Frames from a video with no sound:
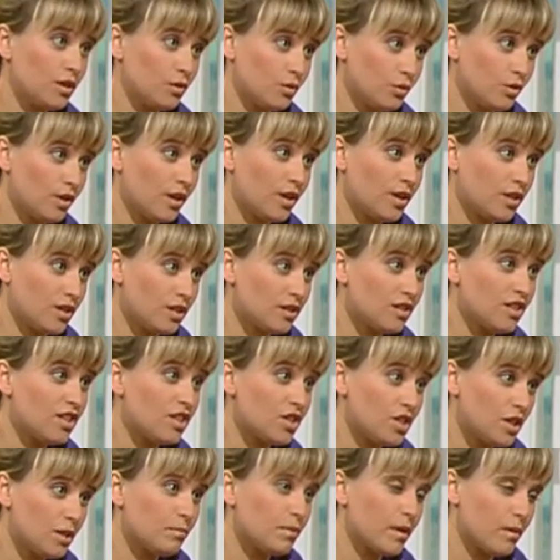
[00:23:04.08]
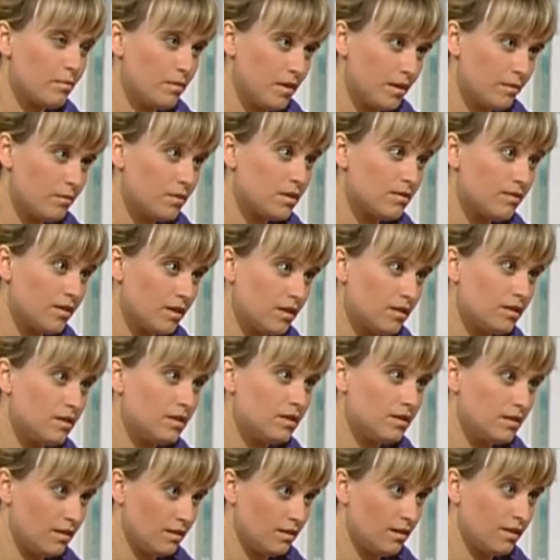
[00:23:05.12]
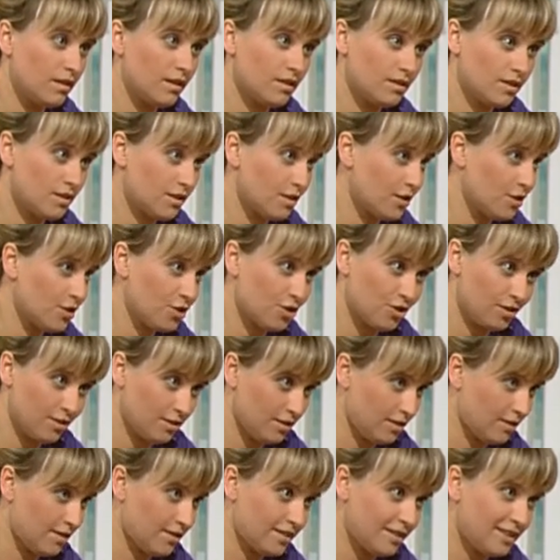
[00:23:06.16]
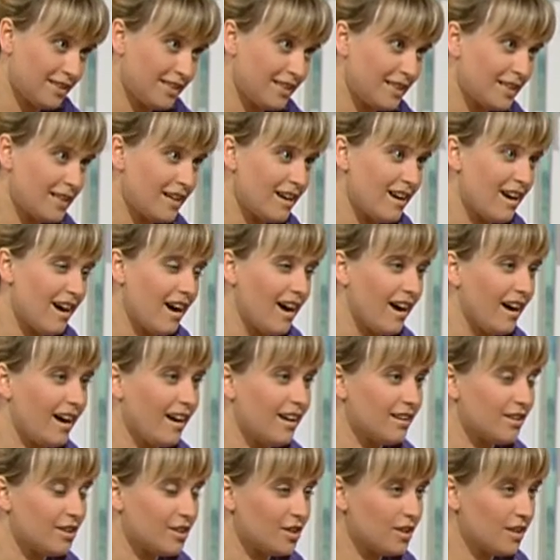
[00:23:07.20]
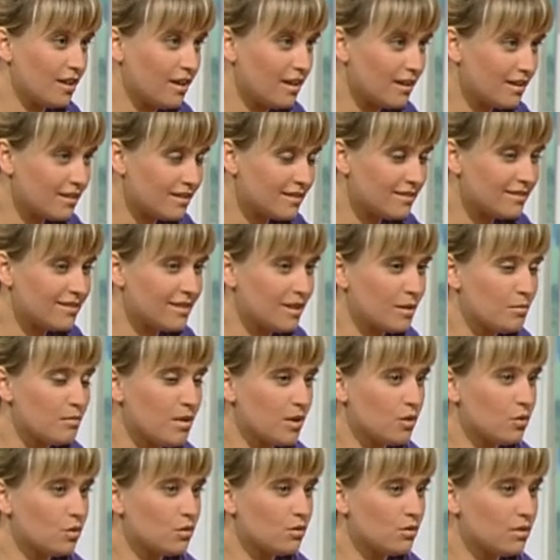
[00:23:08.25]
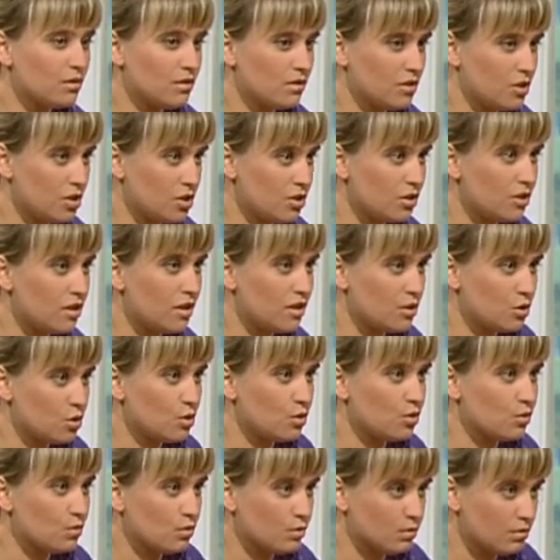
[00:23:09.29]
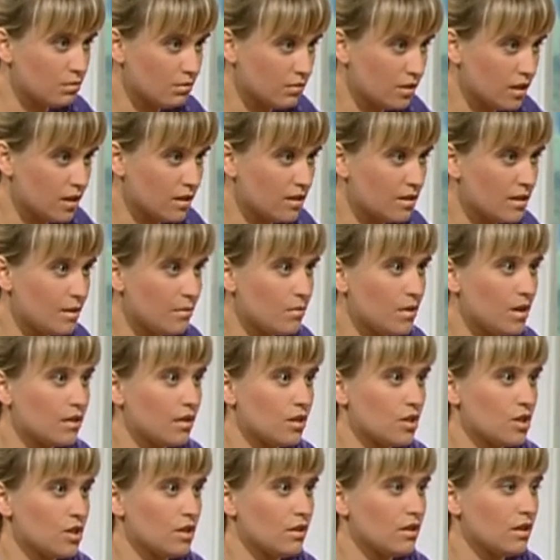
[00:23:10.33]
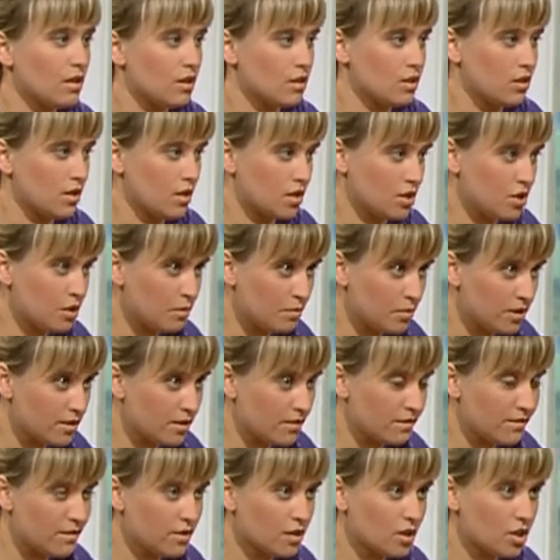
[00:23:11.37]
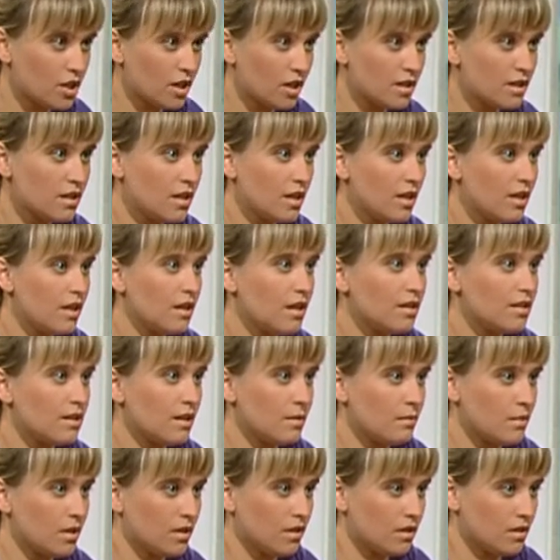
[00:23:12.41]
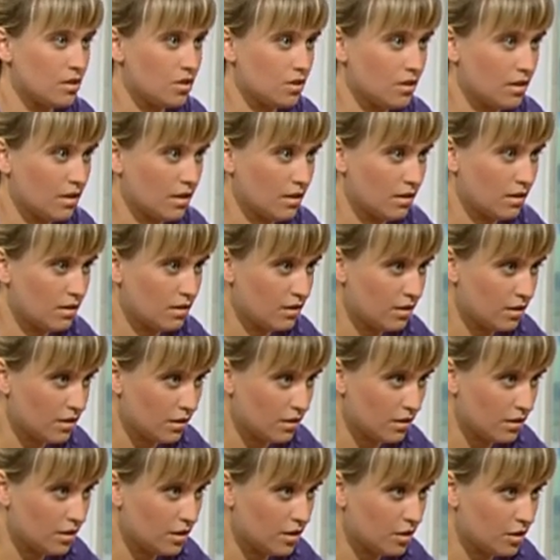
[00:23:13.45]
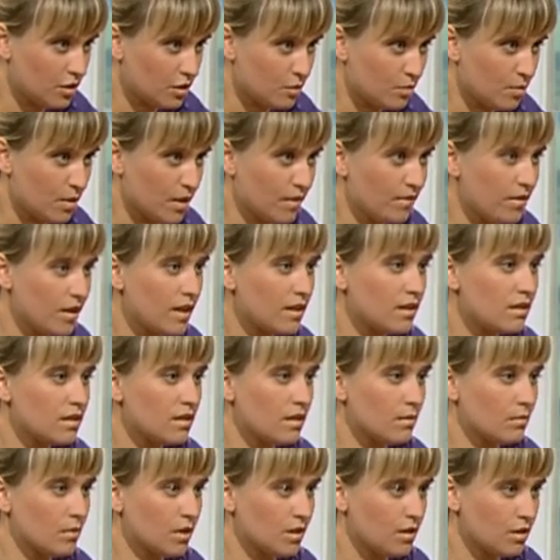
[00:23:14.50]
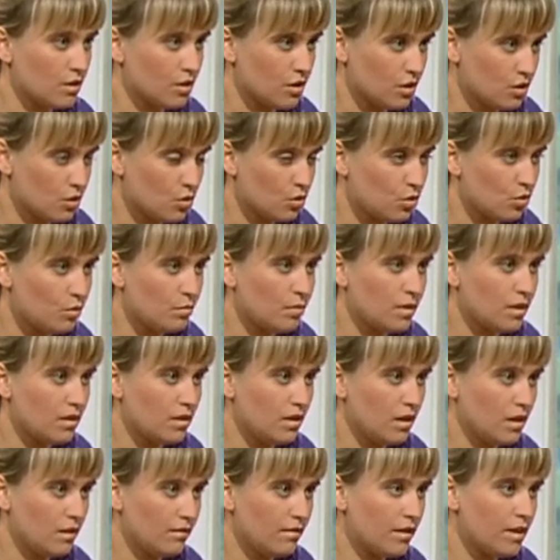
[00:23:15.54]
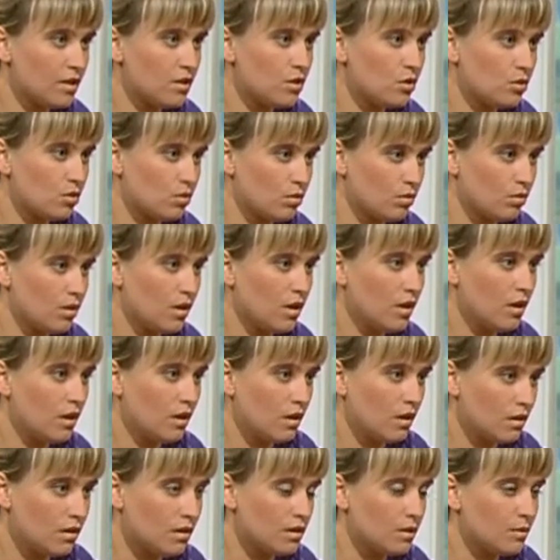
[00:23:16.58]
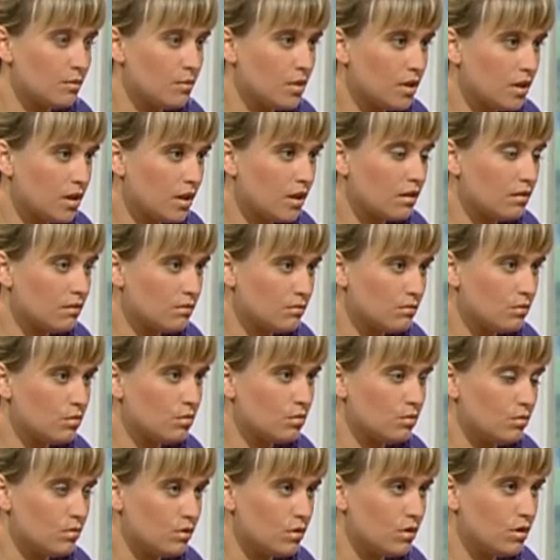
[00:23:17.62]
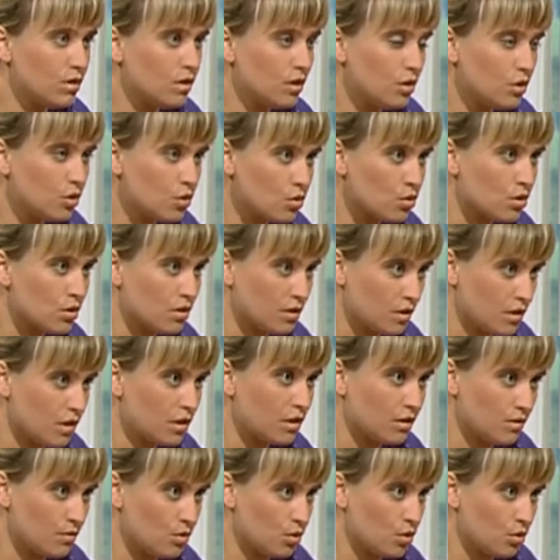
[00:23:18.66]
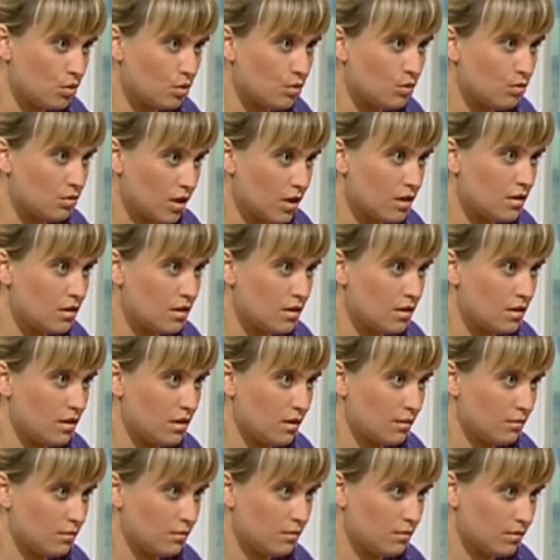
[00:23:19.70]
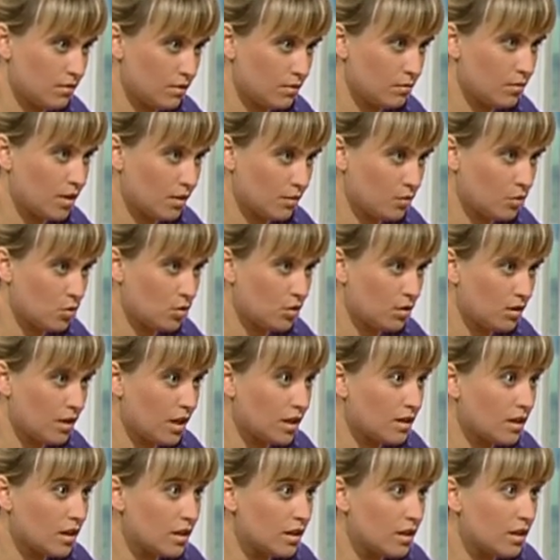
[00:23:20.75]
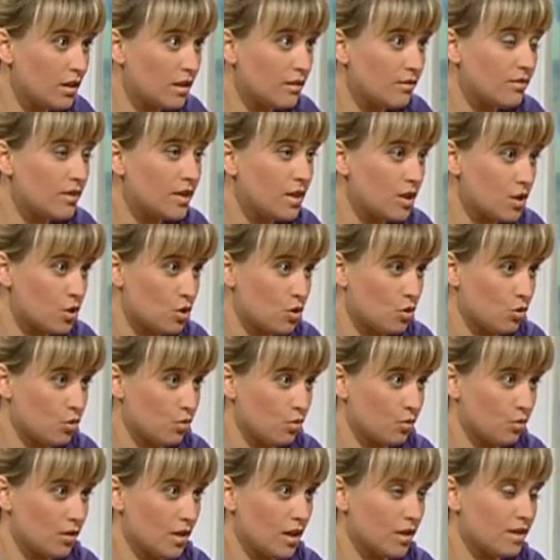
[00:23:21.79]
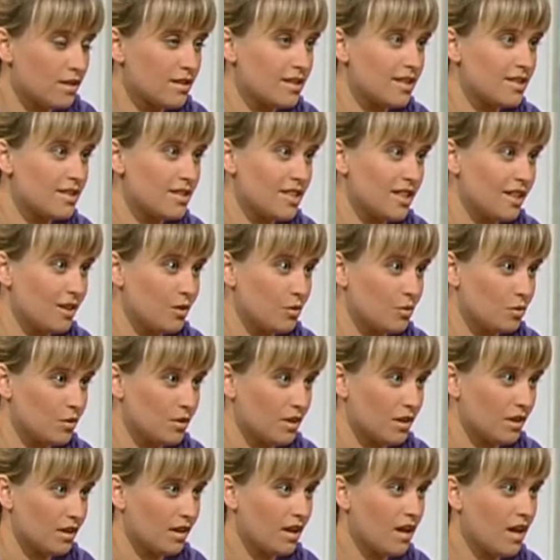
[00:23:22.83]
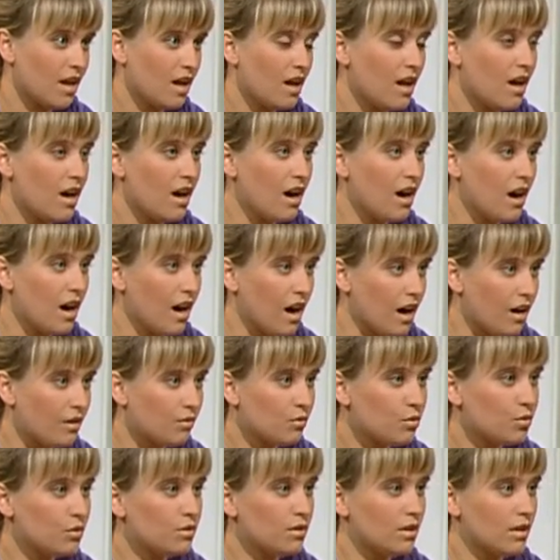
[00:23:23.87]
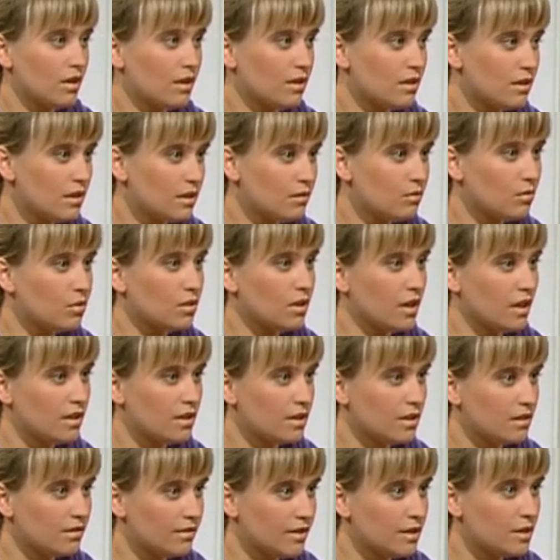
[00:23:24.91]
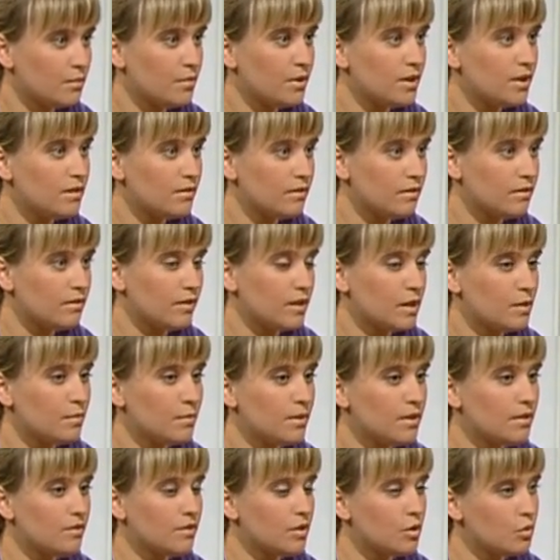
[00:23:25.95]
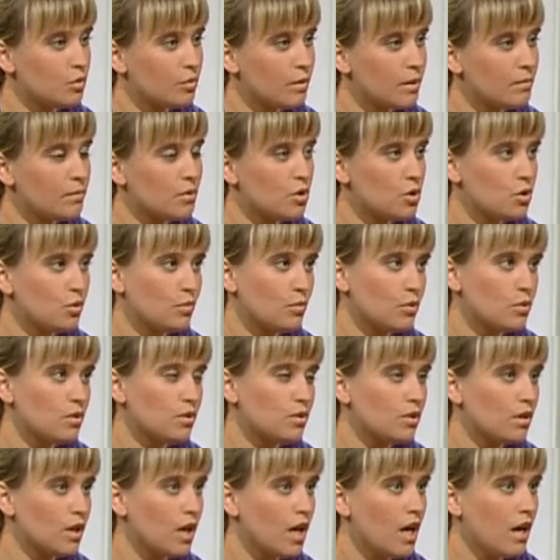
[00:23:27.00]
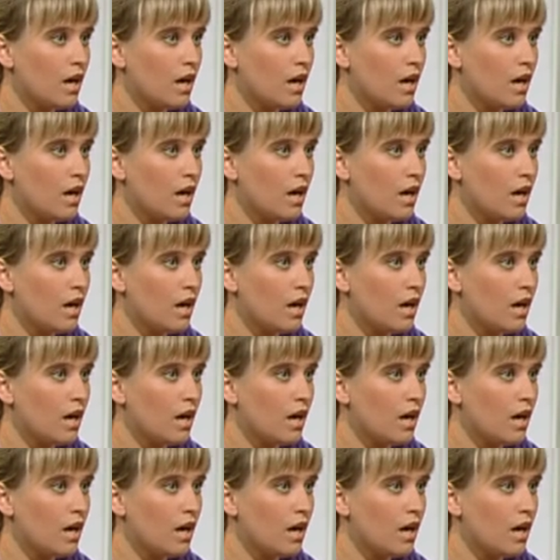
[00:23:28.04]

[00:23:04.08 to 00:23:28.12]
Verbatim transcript: которые хотят решать проблемы своих детей до конца их жизни. А я, наоборот, считаю, что я сама должна даже ошибки совершать, сама должна э, их исправлять, сама должна что-то преодолевать, что за меня ну, не нужно делать все родителям, потому что Совершенно я так не вырасту, я не созрею правильно. так. А вот они вот хотят воспитывать и воспитывать. И у папы еще просто